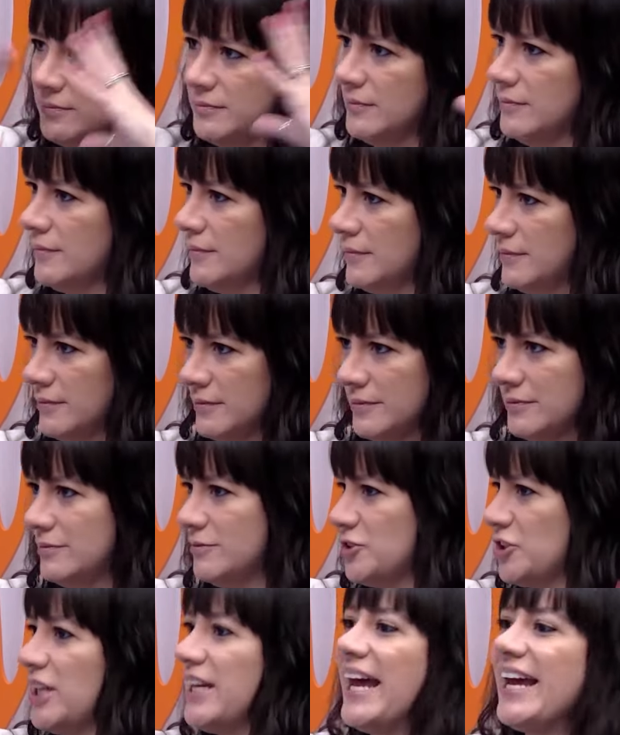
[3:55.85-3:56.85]
Aham. Uh -huh
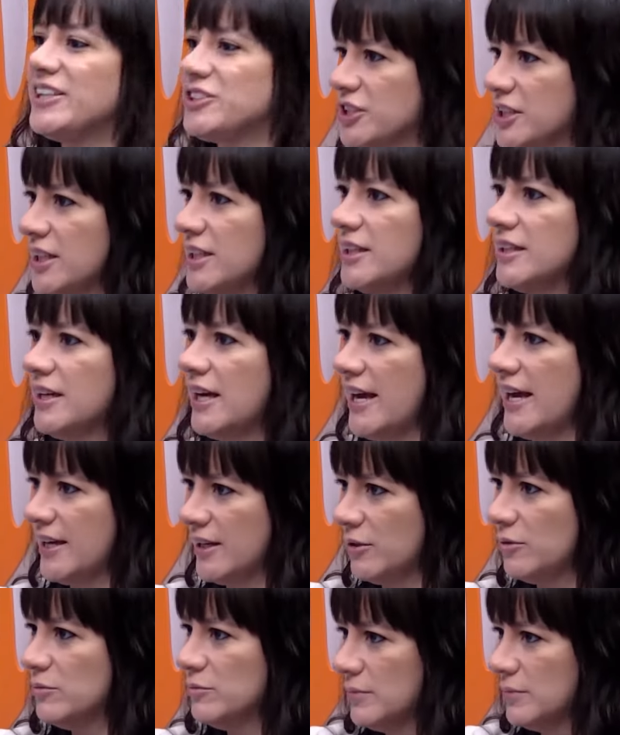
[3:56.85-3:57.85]
Sim. genética.
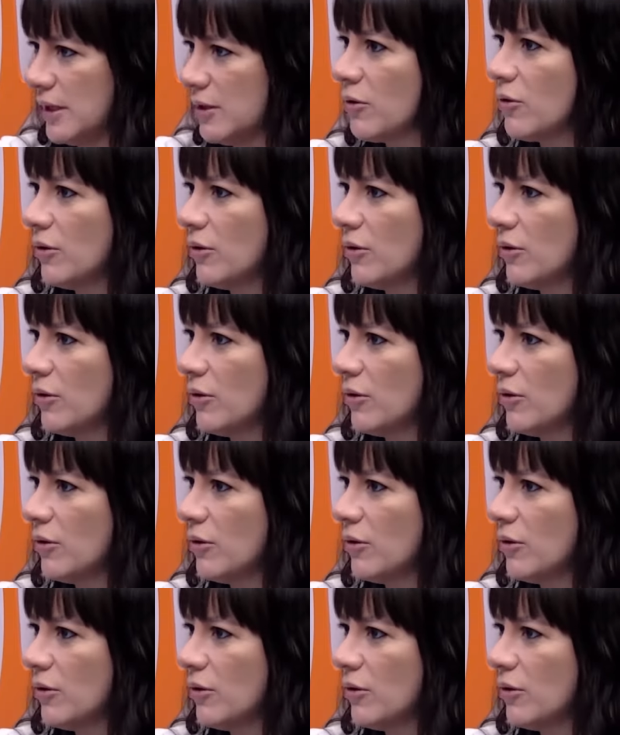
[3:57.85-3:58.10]
Era uma.